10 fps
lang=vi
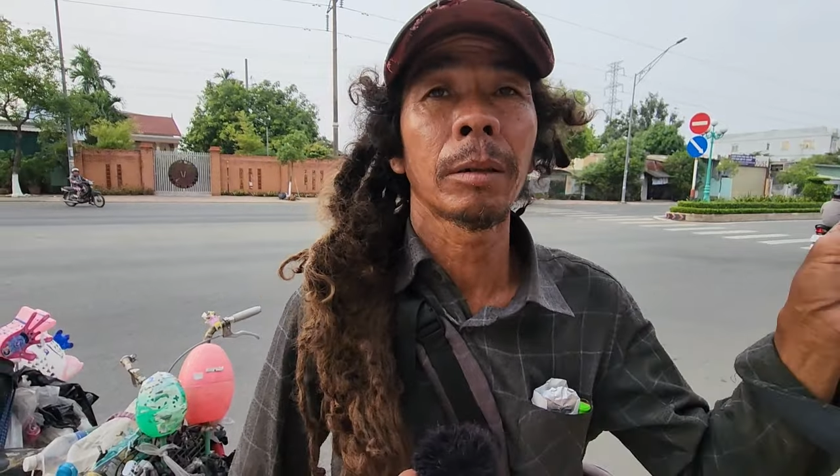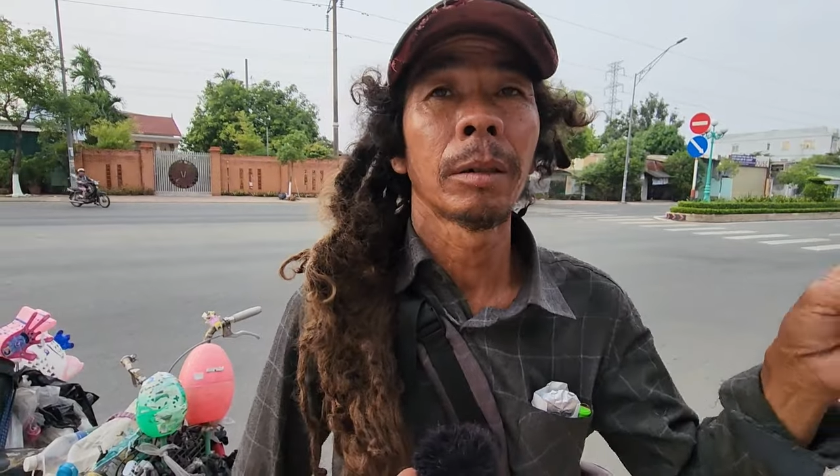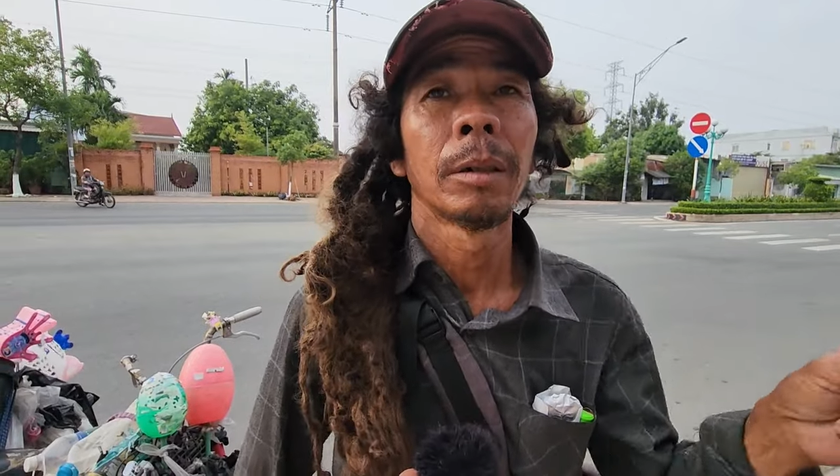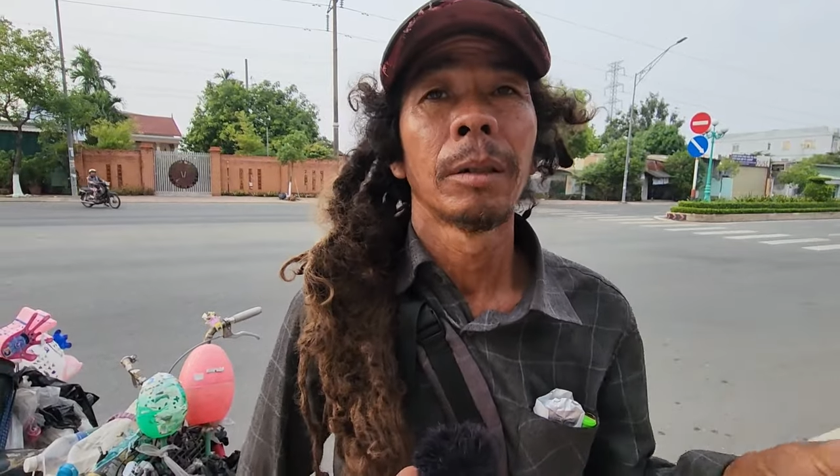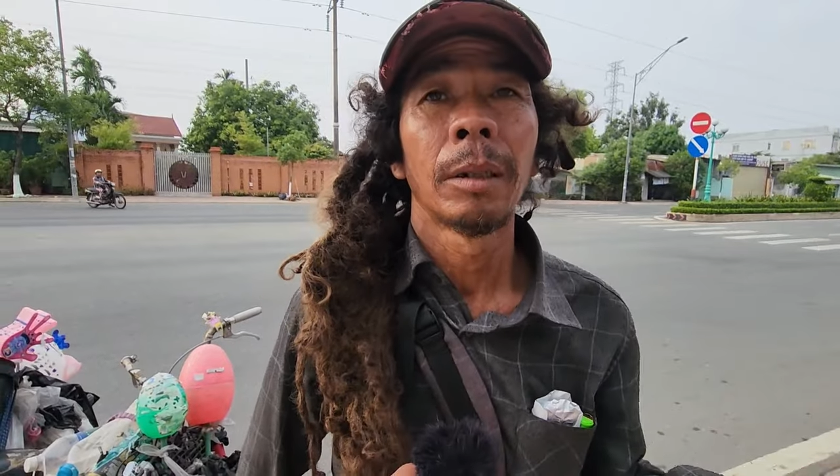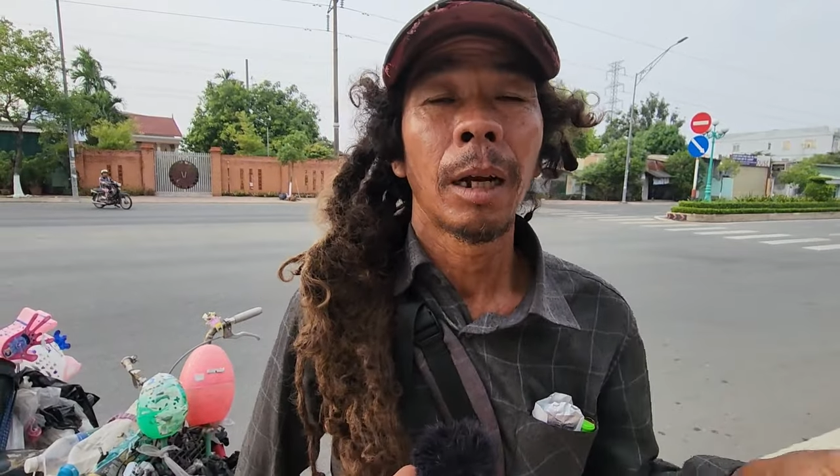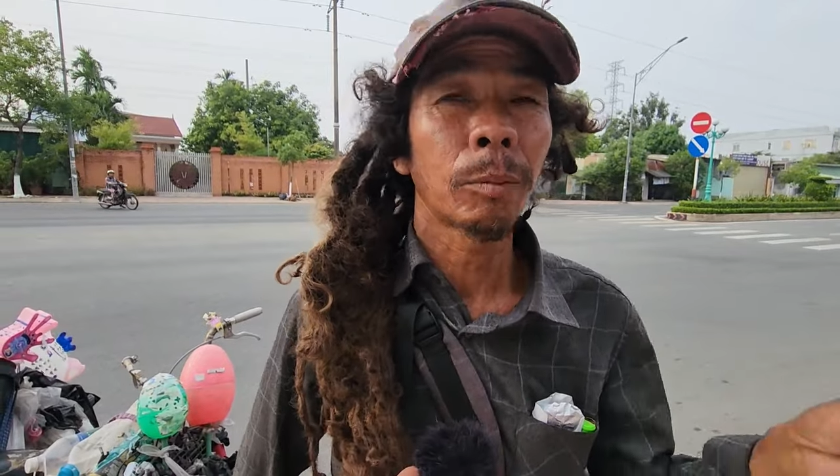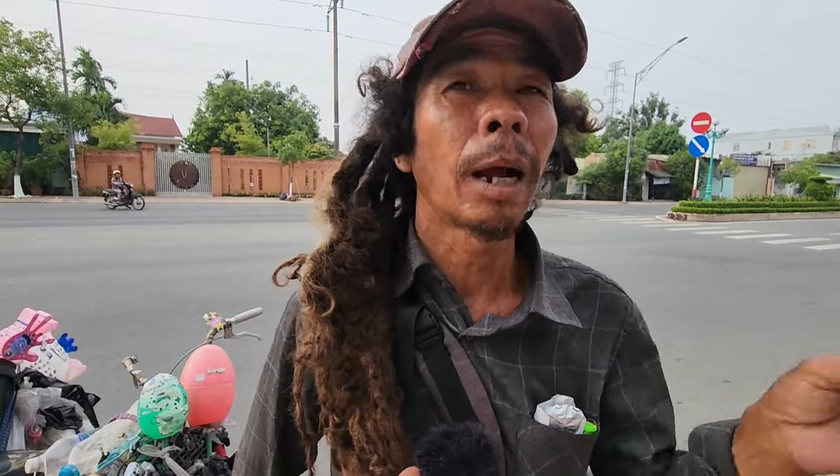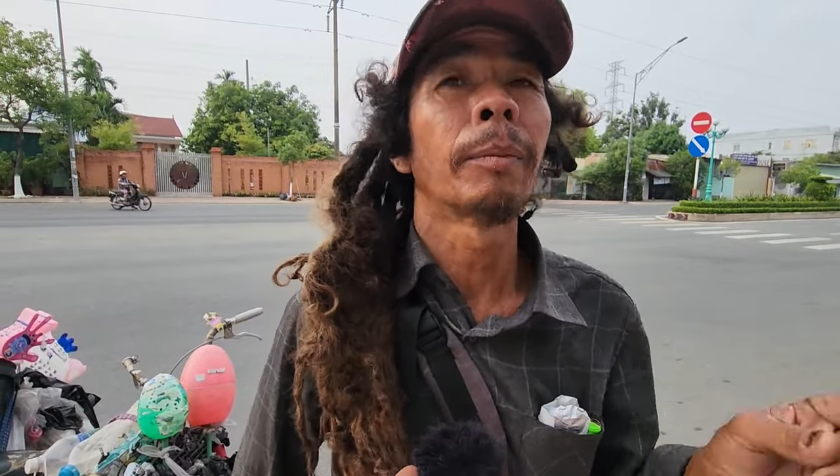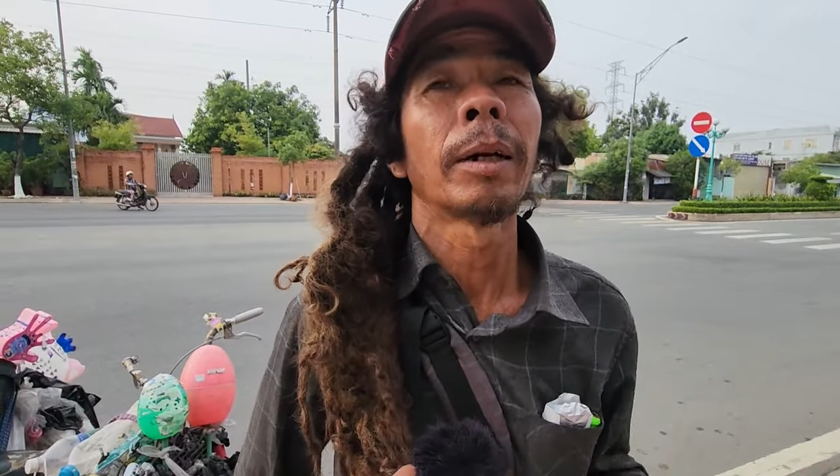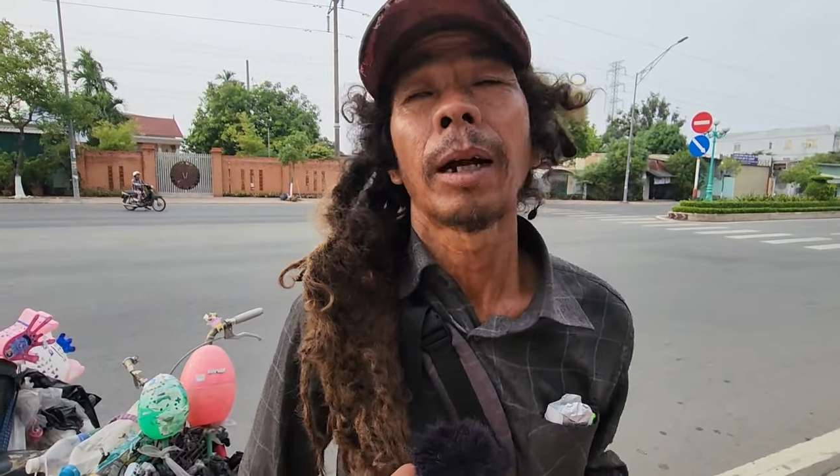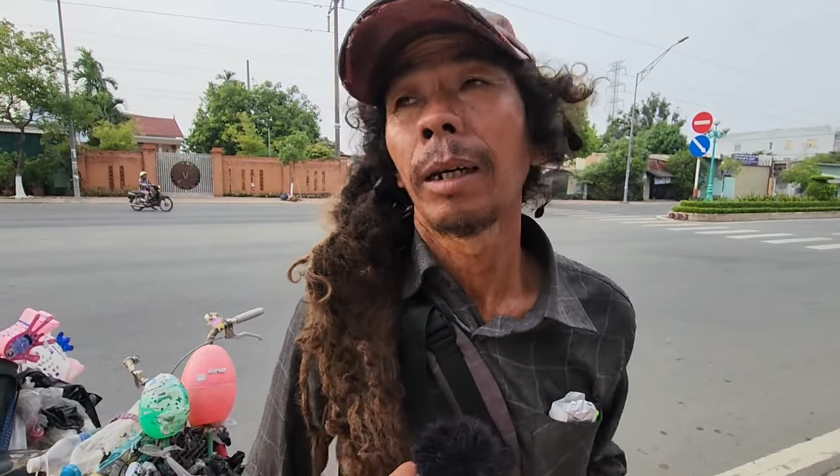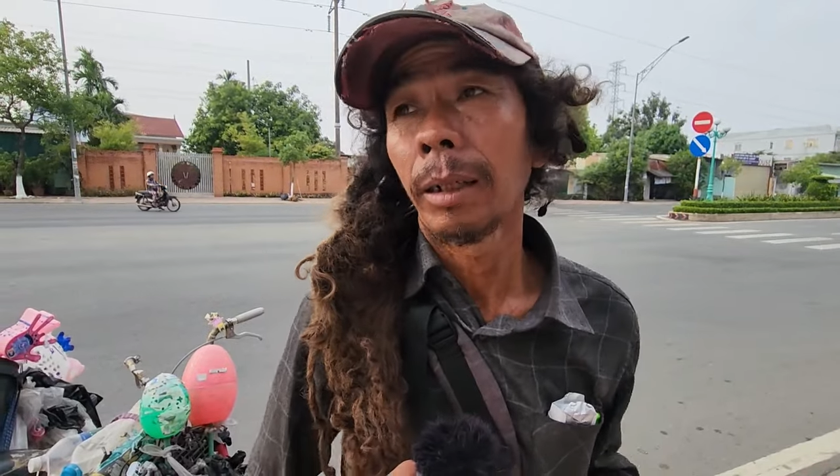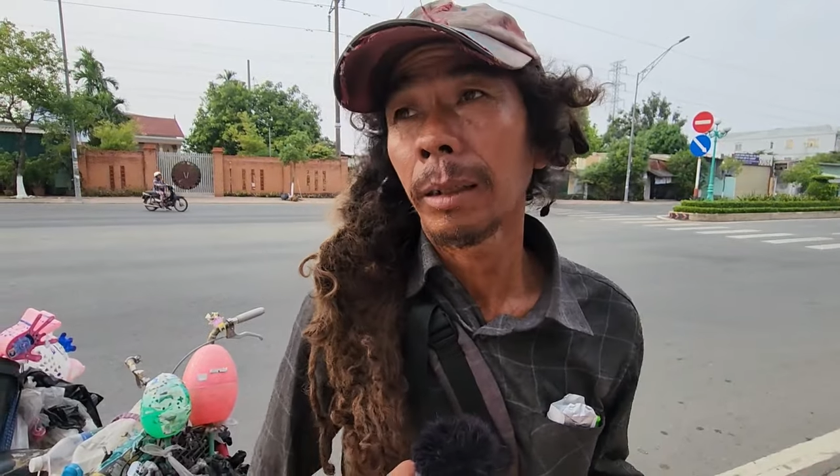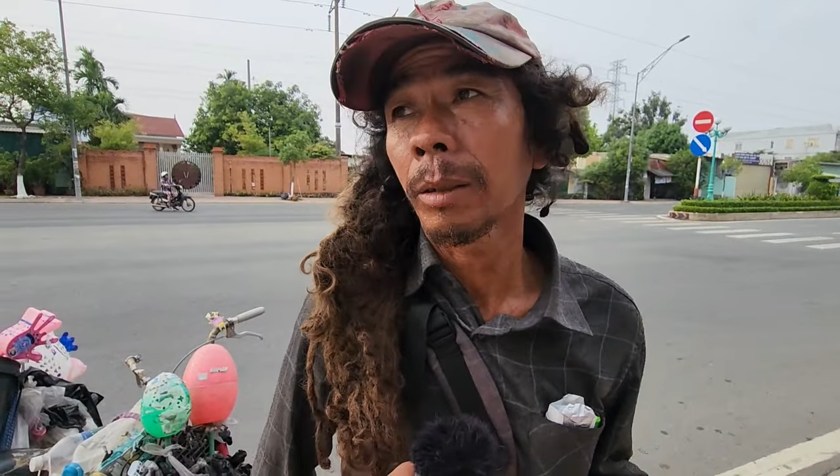dạ hết ba mọi người
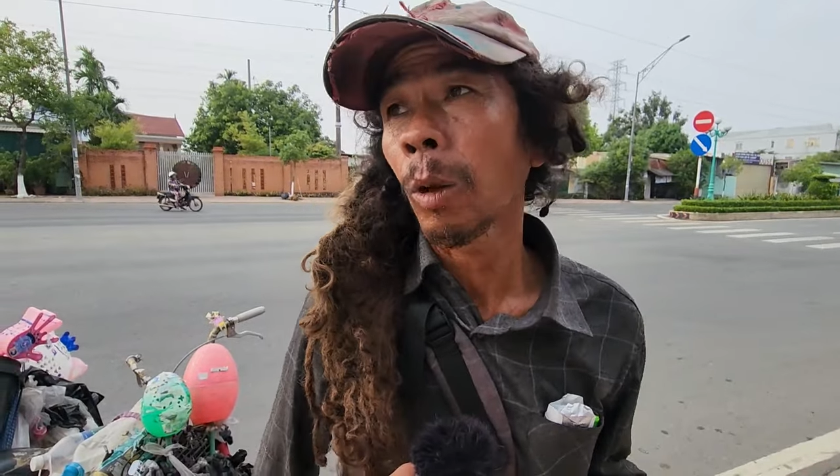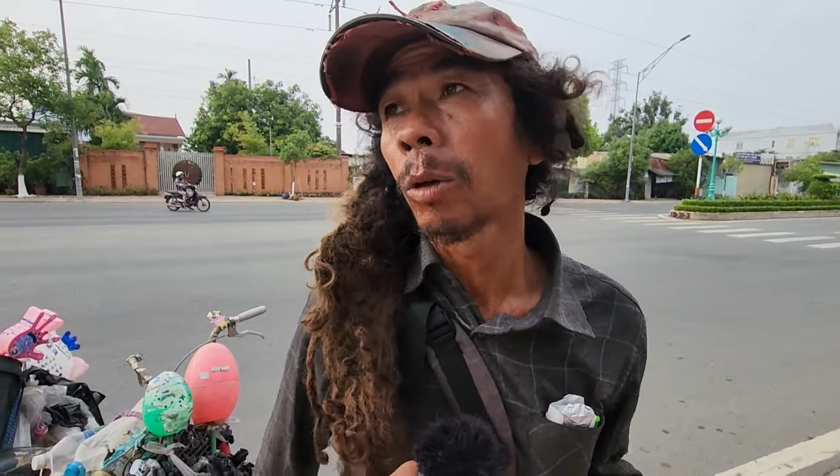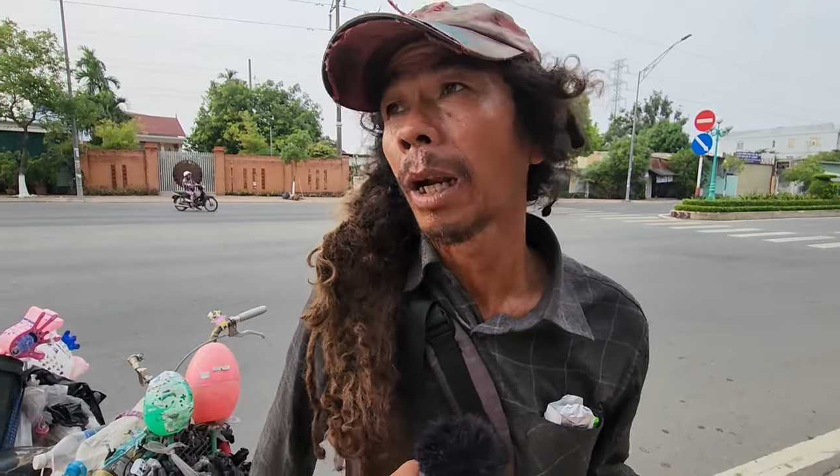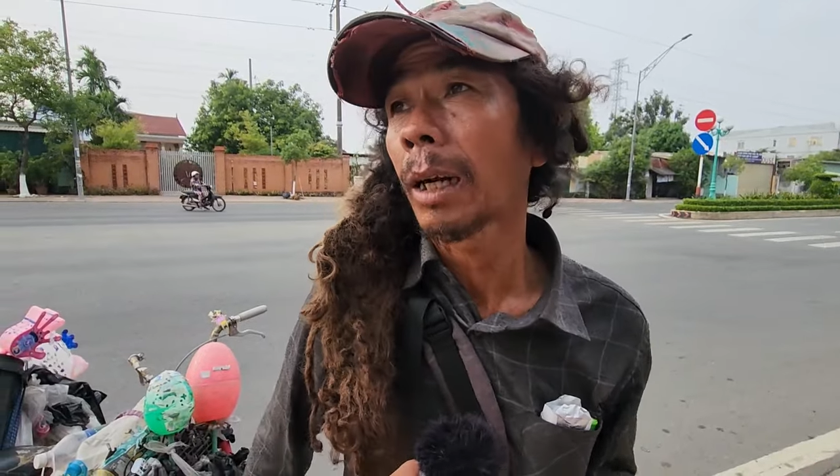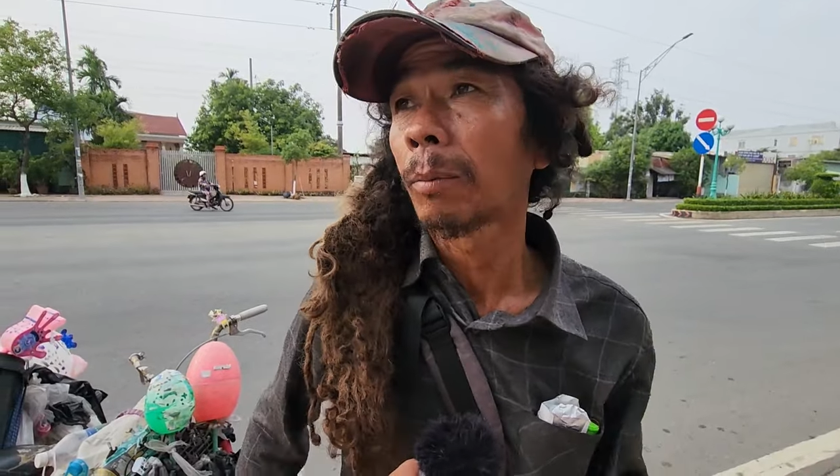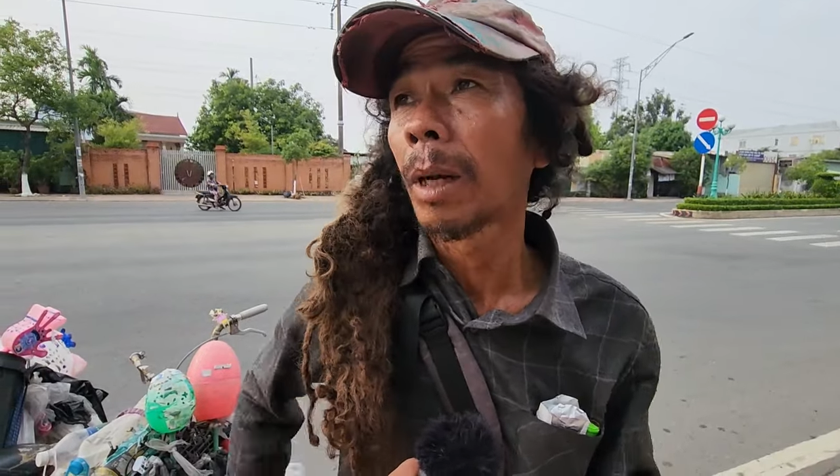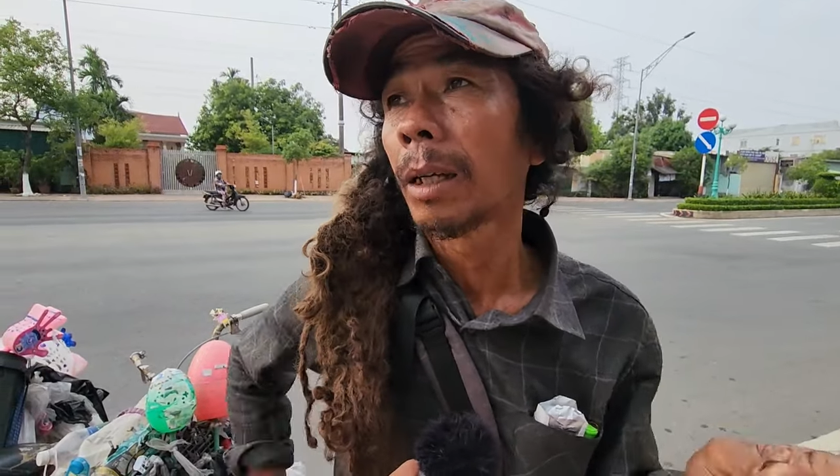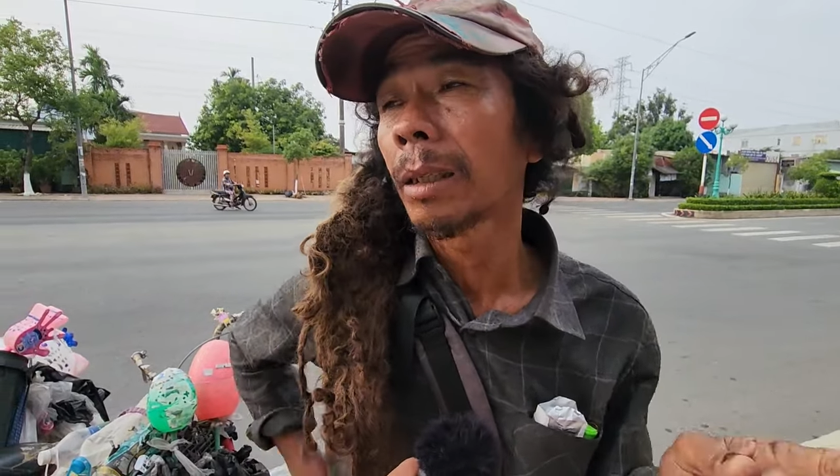đó tôi đang lập đơn